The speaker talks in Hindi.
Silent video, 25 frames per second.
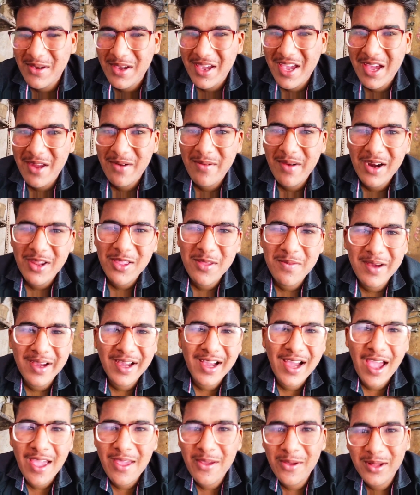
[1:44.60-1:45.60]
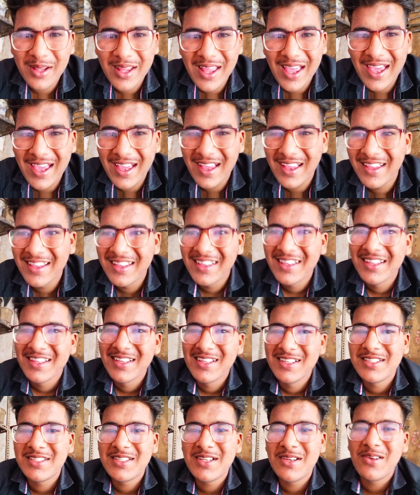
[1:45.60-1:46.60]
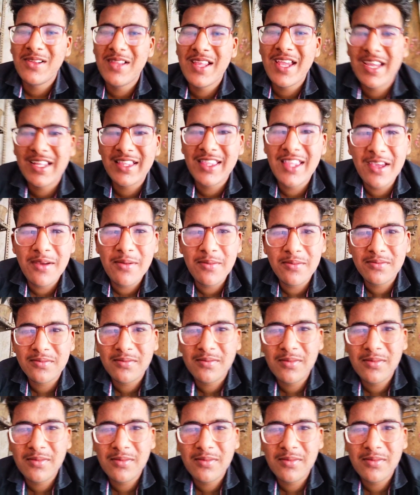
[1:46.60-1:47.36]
क्योंकि हर बार तो पक्का ही होता है चलो देखते हैं